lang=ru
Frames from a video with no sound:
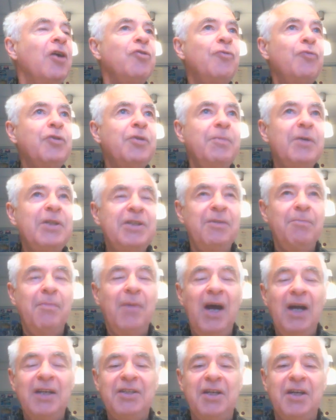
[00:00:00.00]
Но ну вот
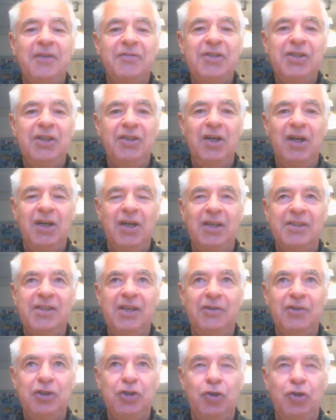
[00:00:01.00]
математика всегда
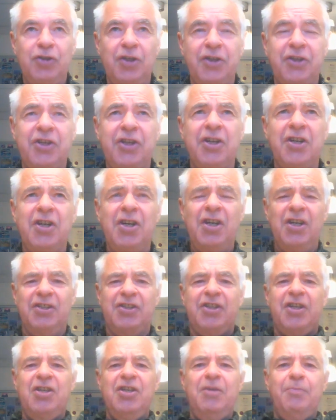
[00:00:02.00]
казалась, что это
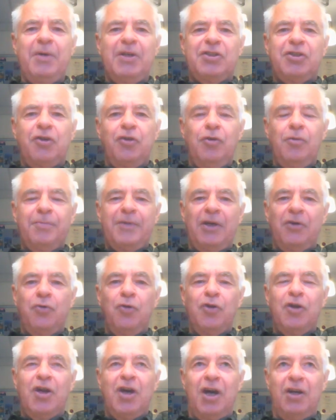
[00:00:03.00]
гигантский небоскреб,
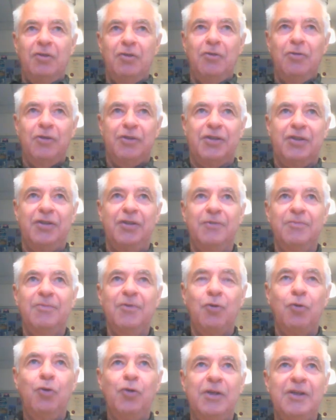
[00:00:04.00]
такой колосс,
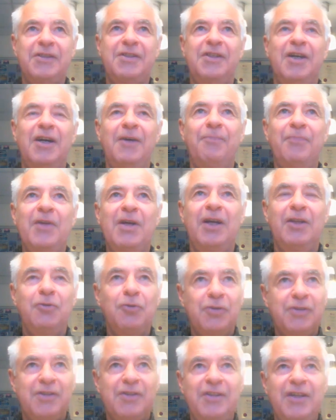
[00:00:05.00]
колосс, да,
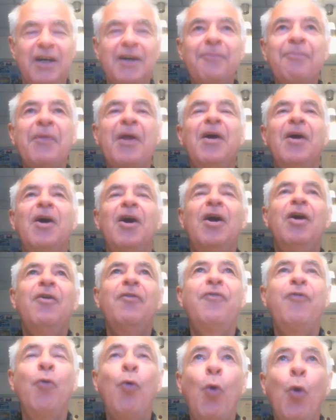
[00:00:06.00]
колосс, да,
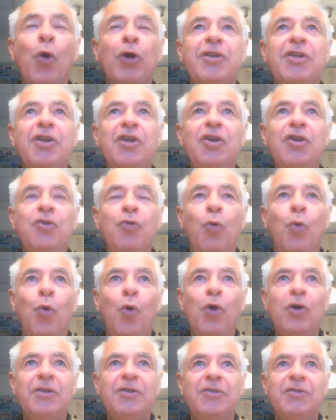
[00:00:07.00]
вот, и
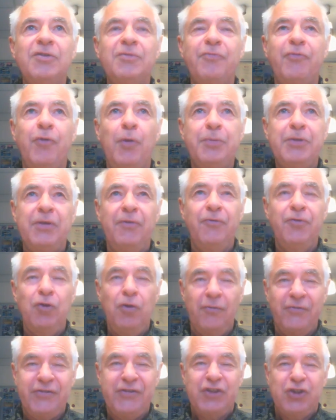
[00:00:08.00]
он, в общем, в
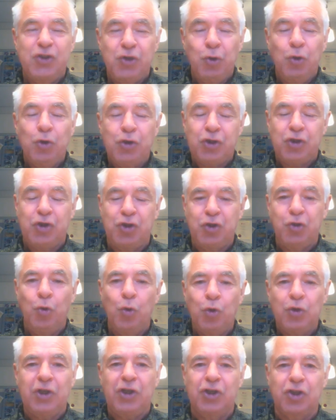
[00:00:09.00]
нем все
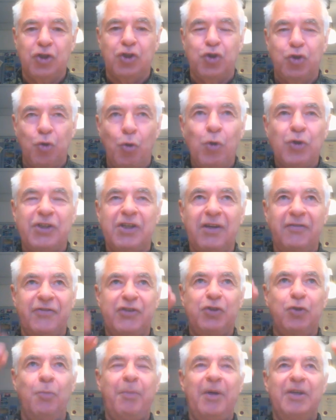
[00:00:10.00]
четко, жестко,
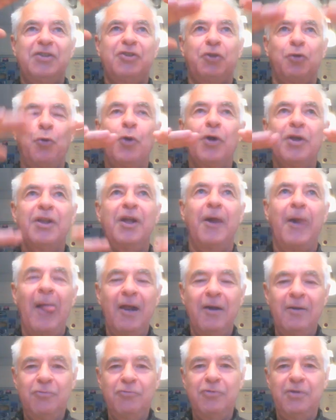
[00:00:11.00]
все построено –
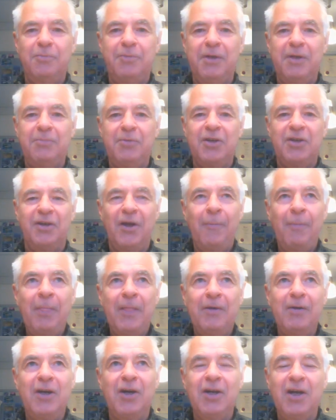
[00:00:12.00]
ну, например,
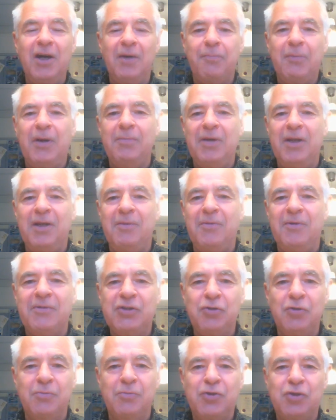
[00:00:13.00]
э, какая проблема в
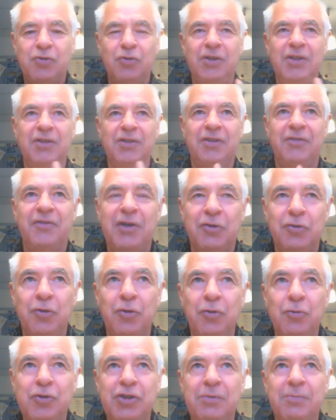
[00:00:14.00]
основном студентов,
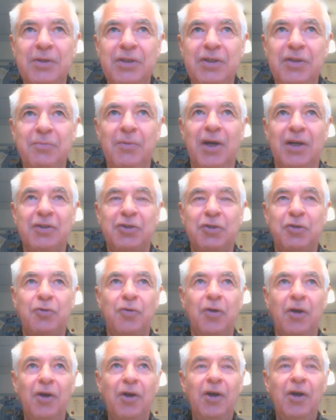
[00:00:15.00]
которые учат
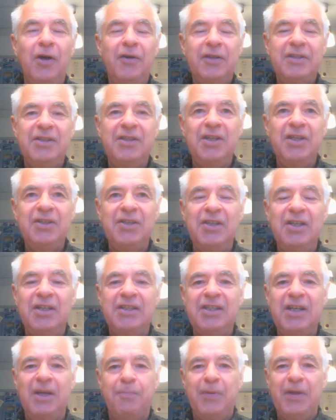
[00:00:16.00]
математику? Здесь
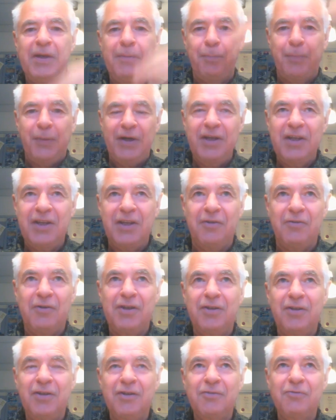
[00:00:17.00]
нельзя
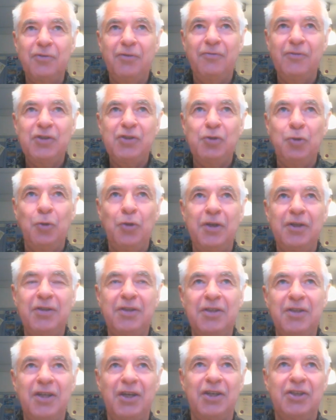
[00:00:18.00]
перепрыгивать. Вот в истории
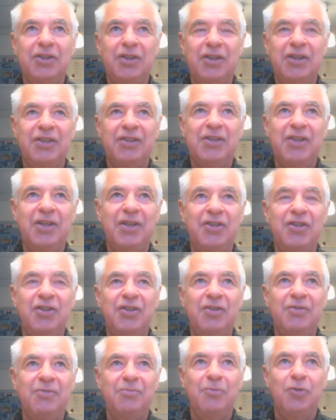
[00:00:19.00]
ты даже, так сказать,
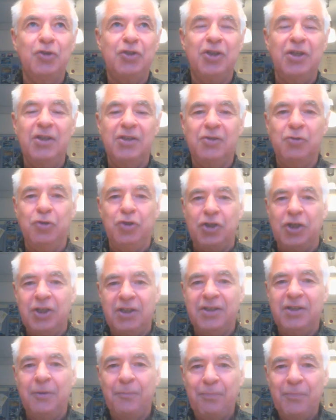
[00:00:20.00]
можешь не
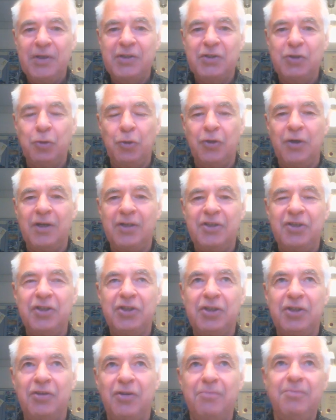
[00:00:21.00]
изучить историю
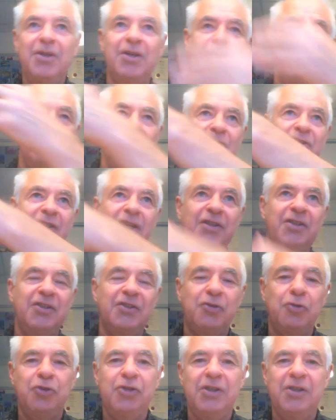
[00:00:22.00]
античного мира, а можешь взять
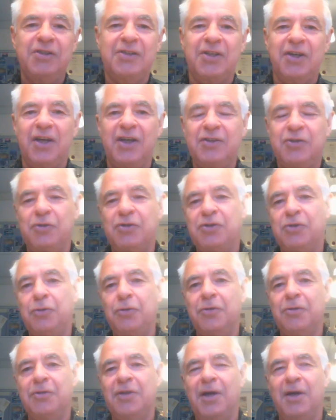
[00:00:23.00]
и изучить сразу
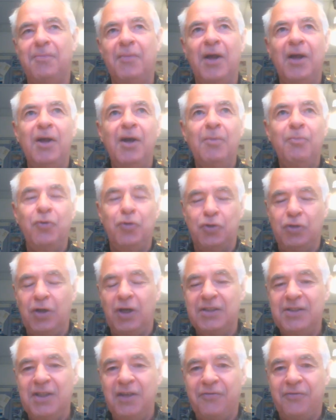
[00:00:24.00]
историю там
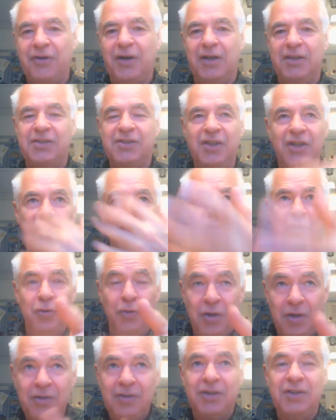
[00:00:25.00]
буржуазной Франции и
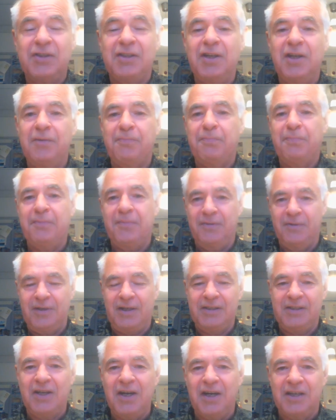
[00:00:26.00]
ее, так сказать,
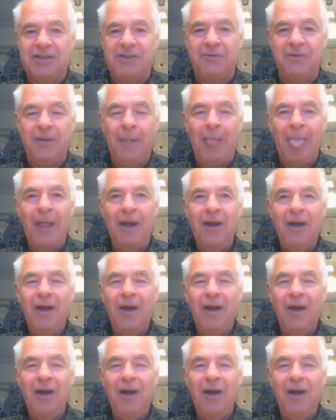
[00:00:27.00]
рассказывать.